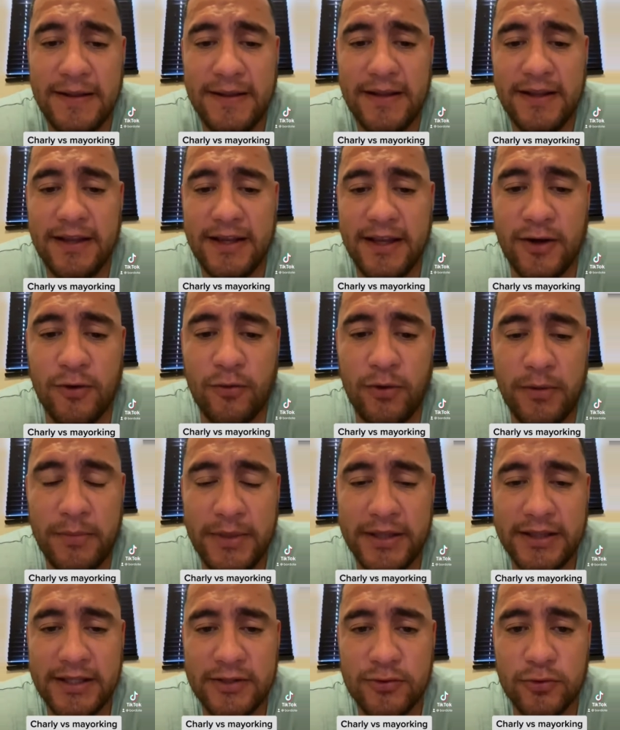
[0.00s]
el
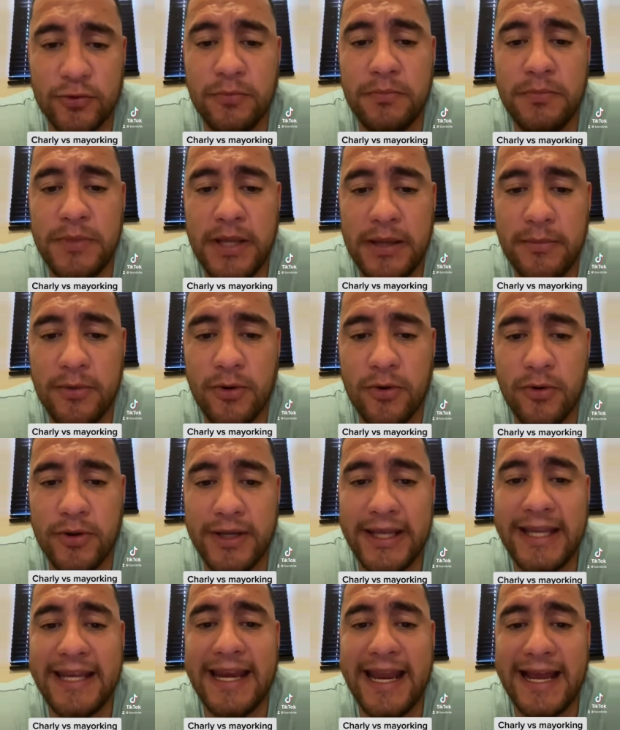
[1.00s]
cual es un miembro
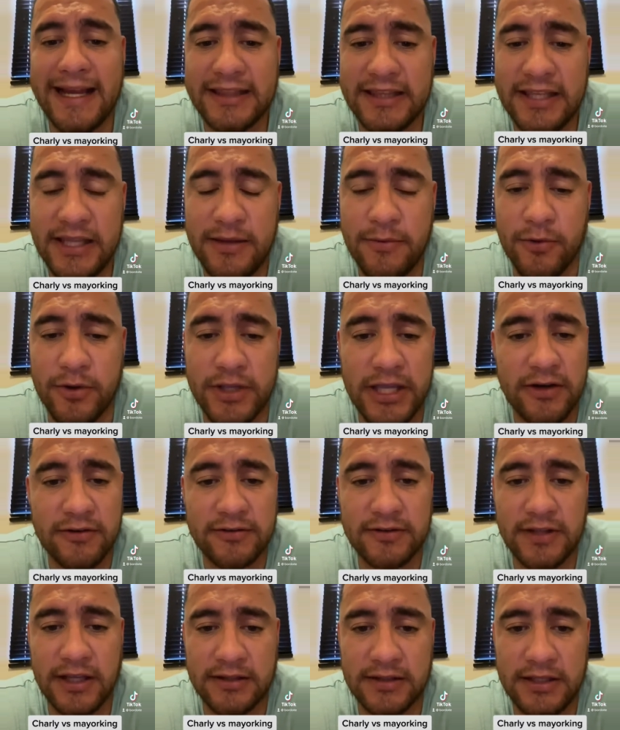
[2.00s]
inactivo, ya no
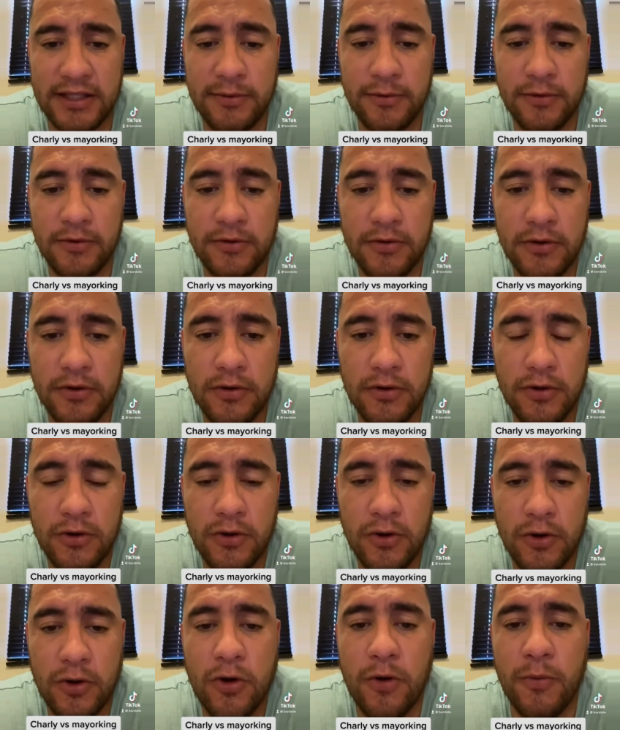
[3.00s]
está activo
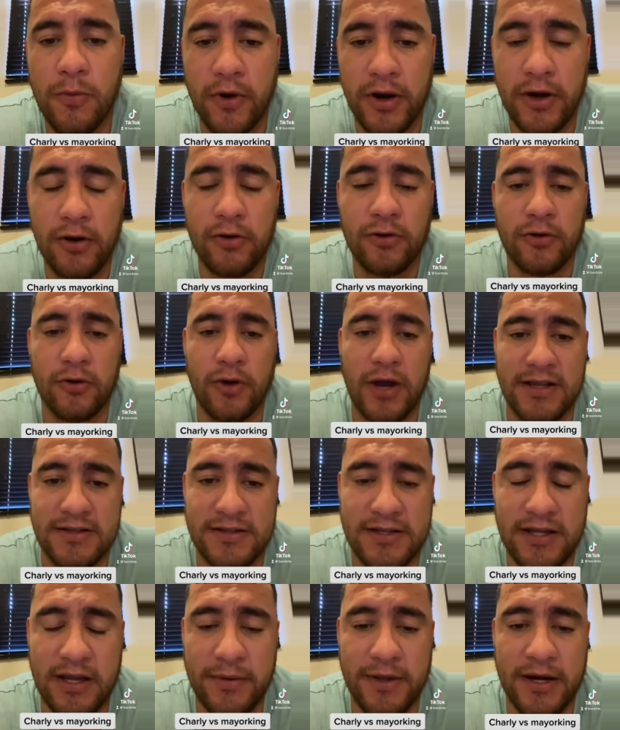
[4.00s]
como él lo
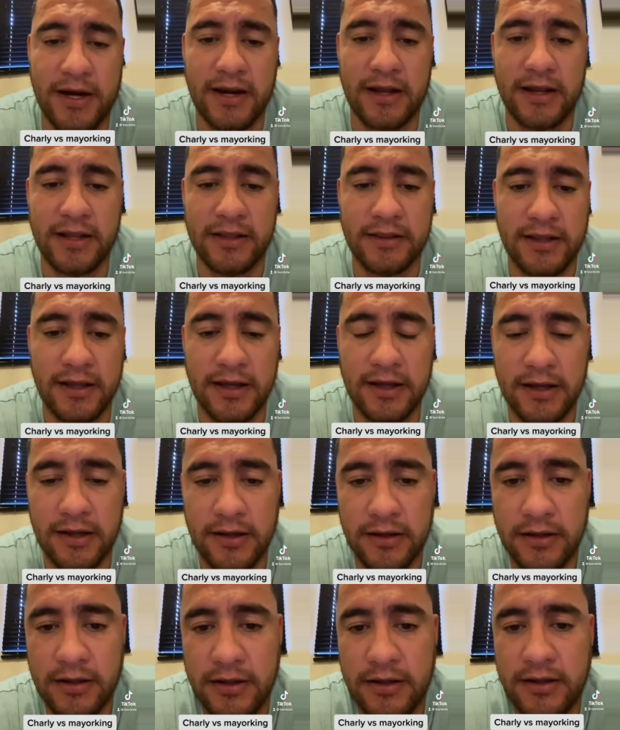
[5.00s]
hacía ver a la gente ¿ah?
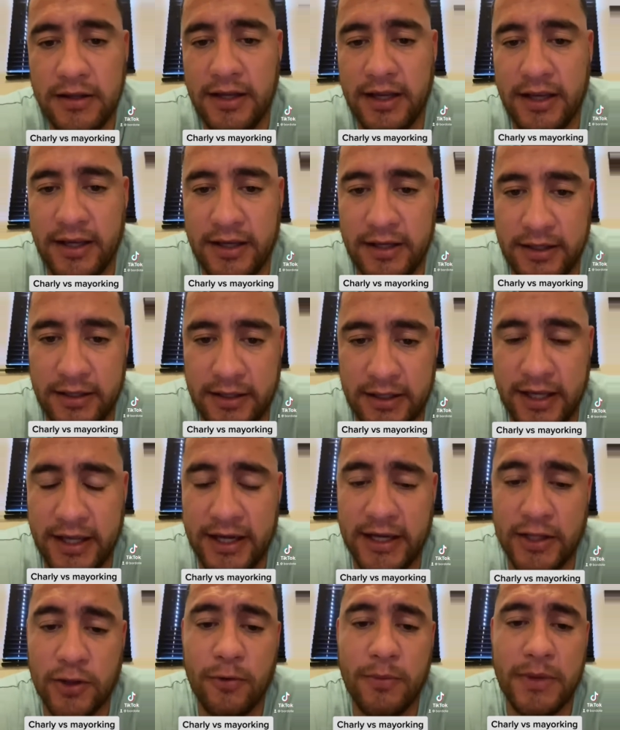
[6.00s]
y
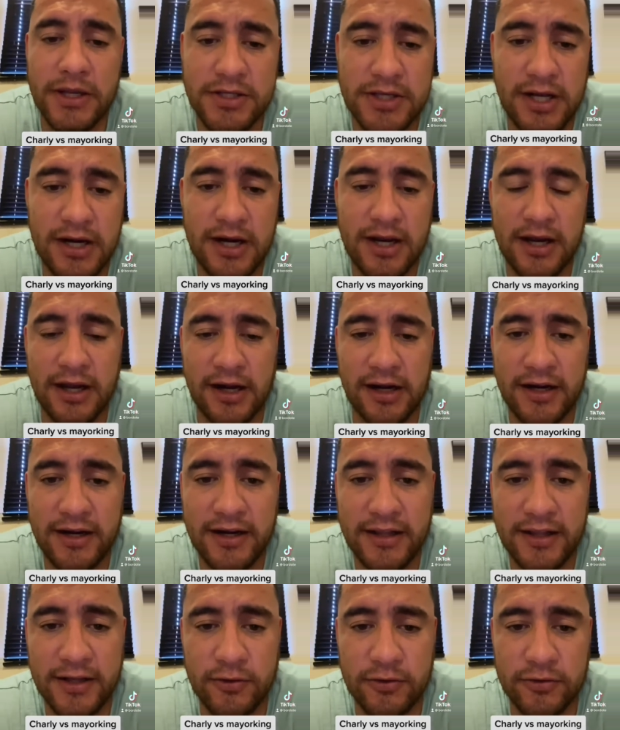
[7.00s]
queriendo manchar la carrera
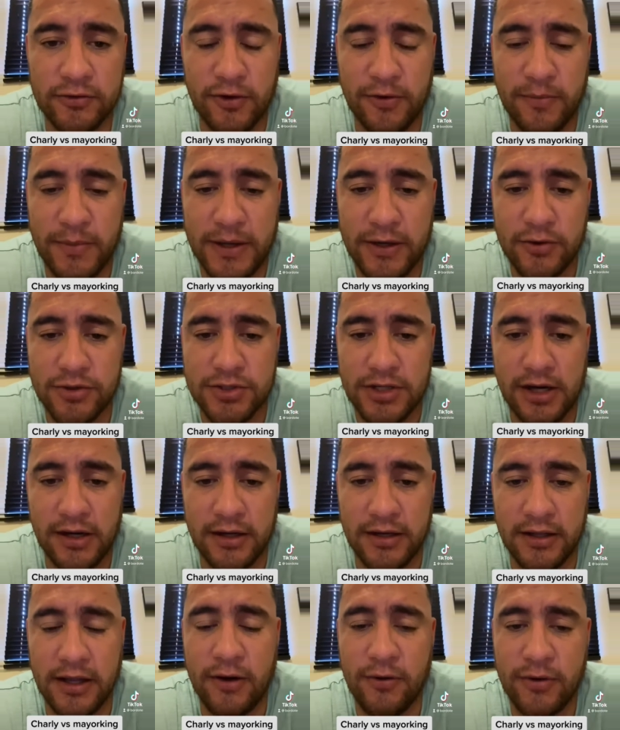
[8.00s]
de nuestro hermano
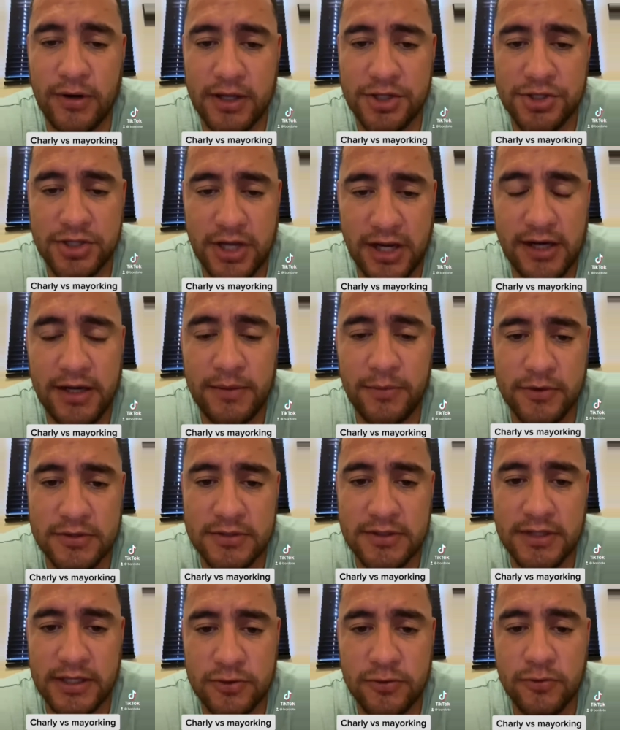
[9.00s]
Charlie. Ahora Charlie
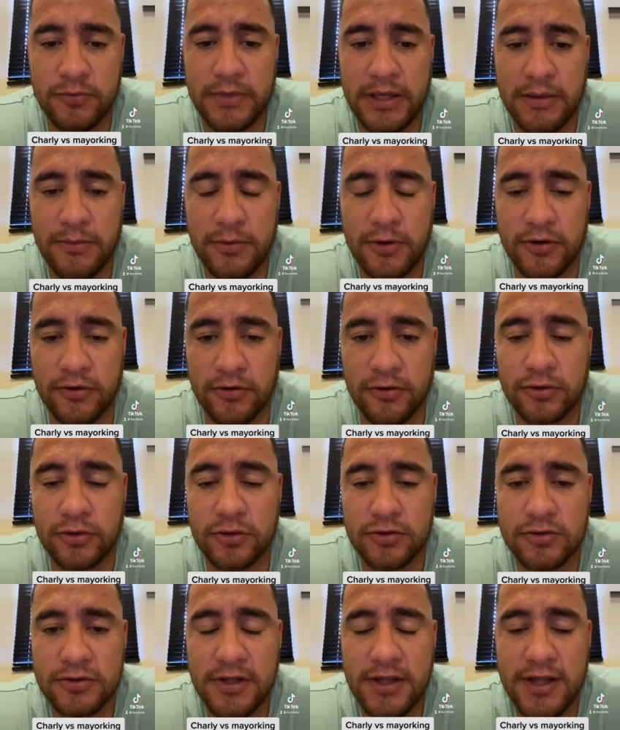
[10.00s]
pues es un miembro de
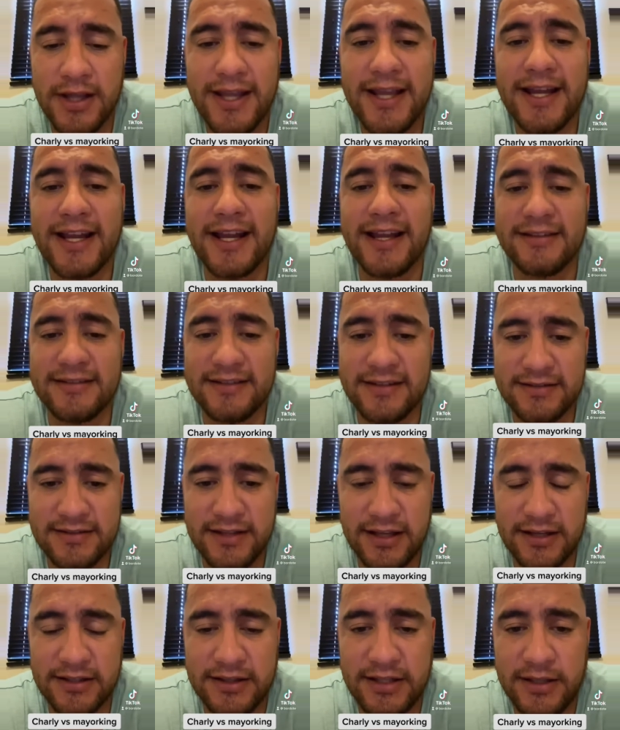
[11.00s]
nosotros que sí está
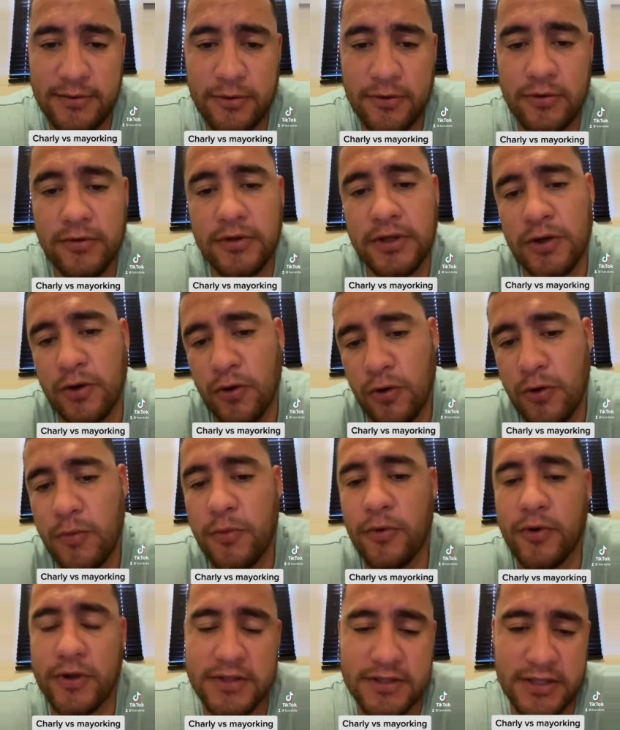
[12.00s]
activo y no
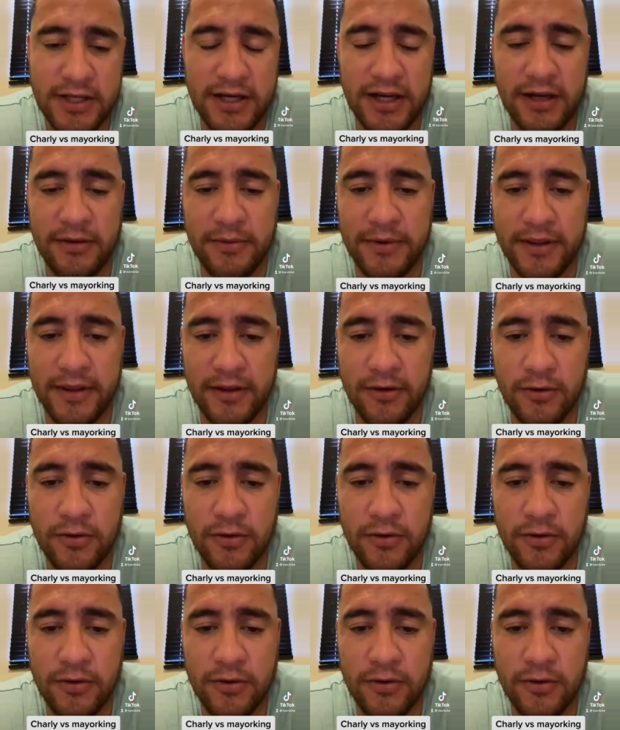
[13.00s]
como decía en el video.